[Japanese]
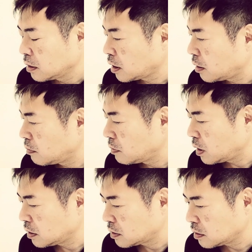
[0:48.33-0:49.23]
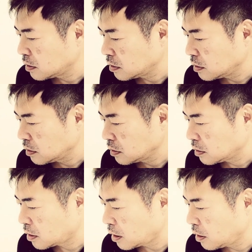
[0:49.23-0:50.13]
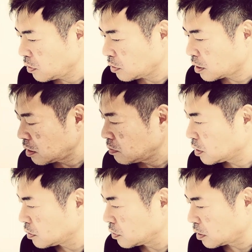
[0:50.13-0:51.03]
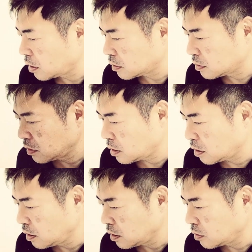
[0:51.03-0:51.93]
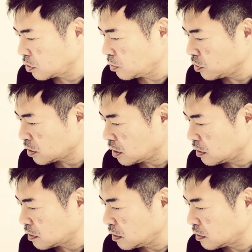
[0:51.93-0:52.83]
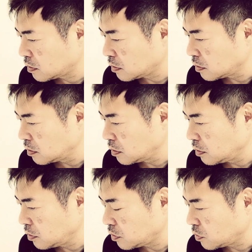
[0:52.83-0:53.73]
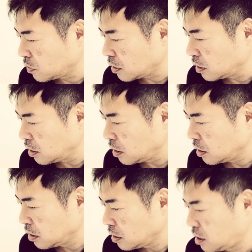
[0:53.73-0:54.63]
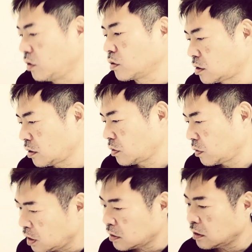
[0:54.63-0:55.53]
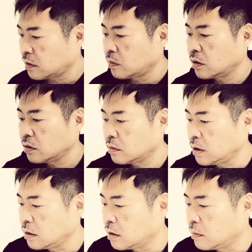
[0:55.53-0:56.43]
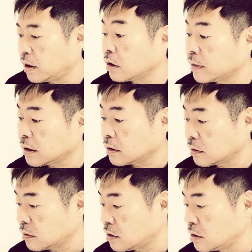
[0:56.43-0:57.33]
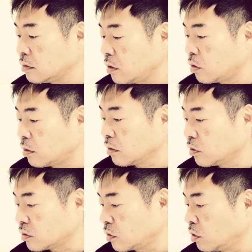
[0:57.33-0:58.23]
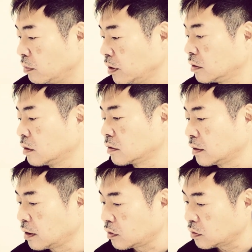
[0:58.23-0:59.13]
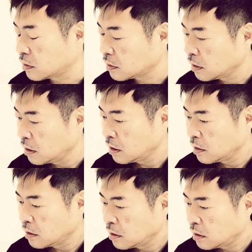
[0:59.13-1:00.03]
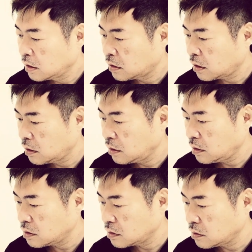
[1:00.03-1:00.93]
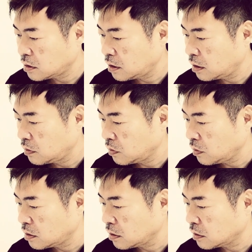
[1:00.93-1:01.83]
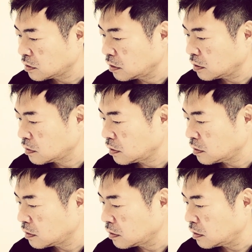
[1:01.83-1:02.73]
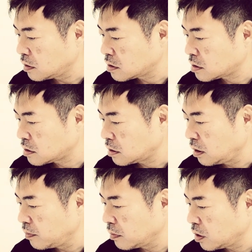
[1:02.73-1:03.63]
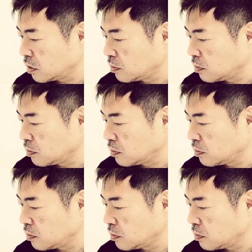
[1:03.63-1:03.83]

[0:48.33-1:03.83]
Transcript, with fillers: 端末対応端末の拡大なども再生数の増加に寄与したとで再生番組番組再生数1は「オーマイボス声うベースさせてください」2021年の1月3月から全配信番